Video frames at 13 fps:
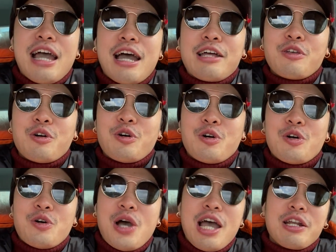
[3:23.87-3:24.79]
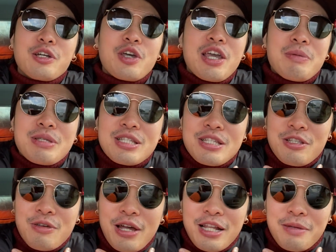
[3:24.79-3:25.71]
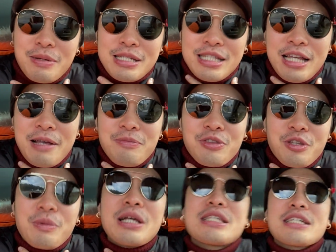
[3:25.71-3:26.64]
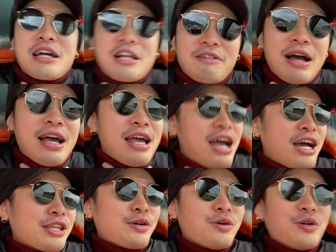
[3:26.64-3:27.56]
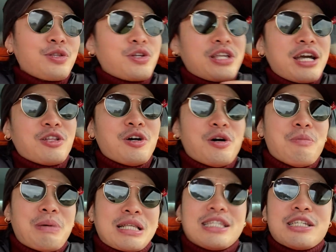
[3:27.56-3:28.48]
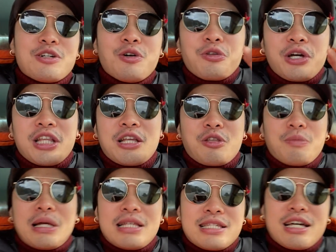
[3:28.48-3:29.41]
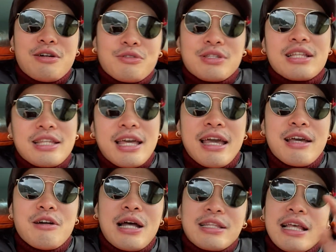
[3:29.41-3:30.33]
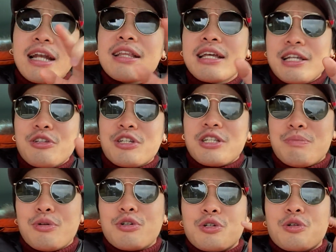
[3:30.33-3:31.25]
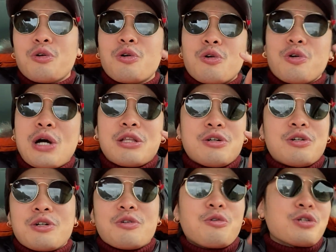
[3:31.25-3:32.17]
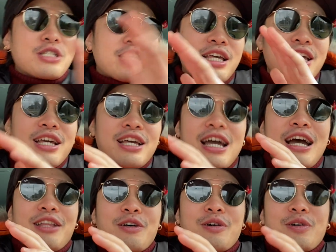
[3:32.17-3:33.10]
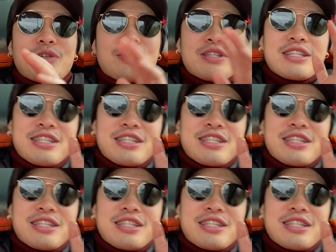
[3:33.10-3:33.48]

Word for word: あの、歩く恵比寿って言われてまして、友達からは。あの、本当にあの、パチンコとかで友達が売ってて、当たらない時に僕、高校、あの、高校じゃね、あの、